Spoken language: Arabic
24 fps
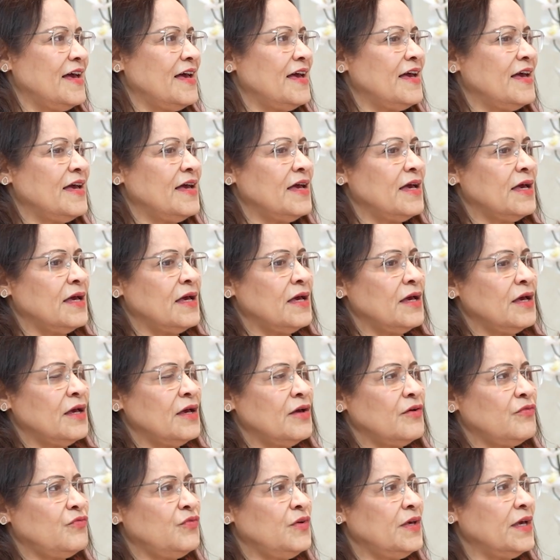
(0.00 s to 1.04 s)

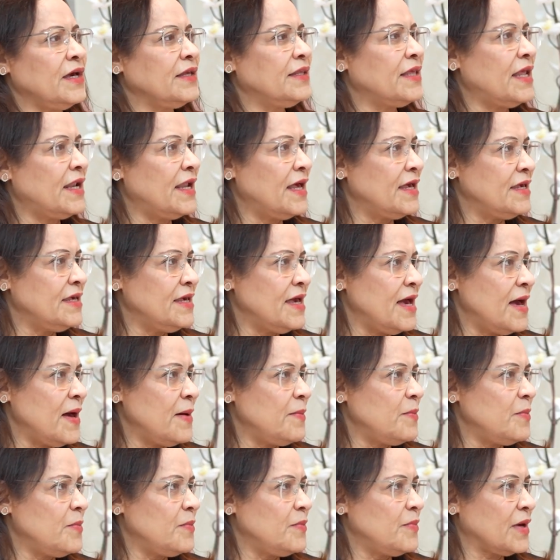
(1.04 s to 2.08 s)
آه في إحدى
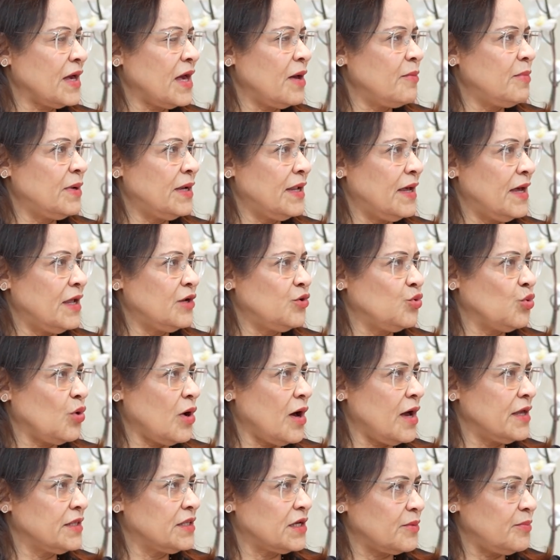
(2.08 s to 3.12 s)
الأيام قبل أن
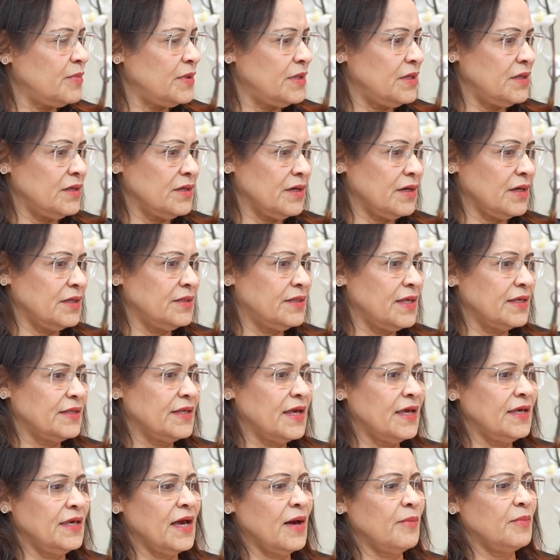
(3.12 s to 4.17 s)
نغادر بعدة
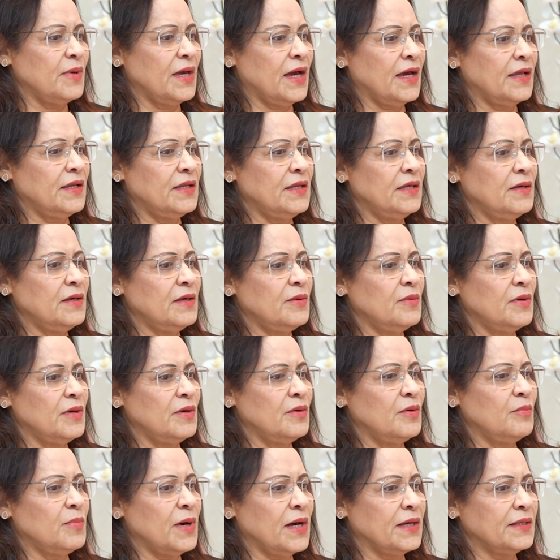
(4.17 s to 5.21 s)
أيام يعني
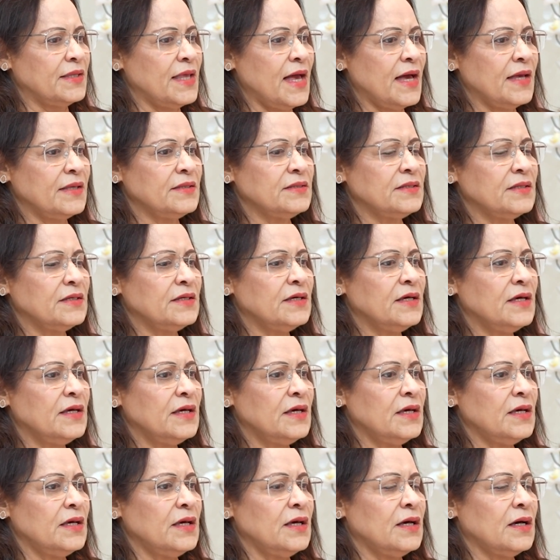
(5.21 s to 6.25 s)
آه، بغداد
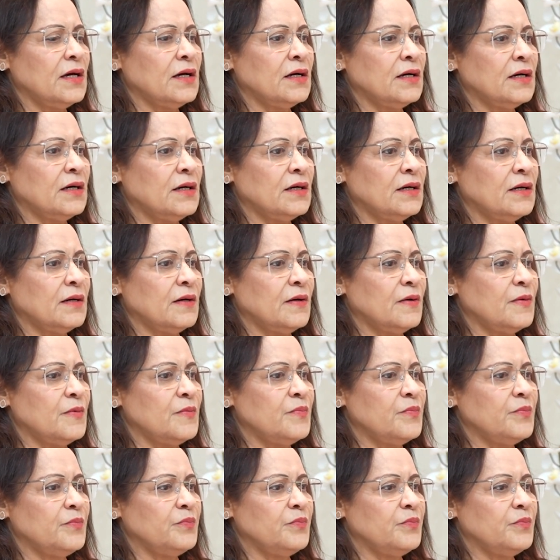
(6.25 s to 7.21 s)
آه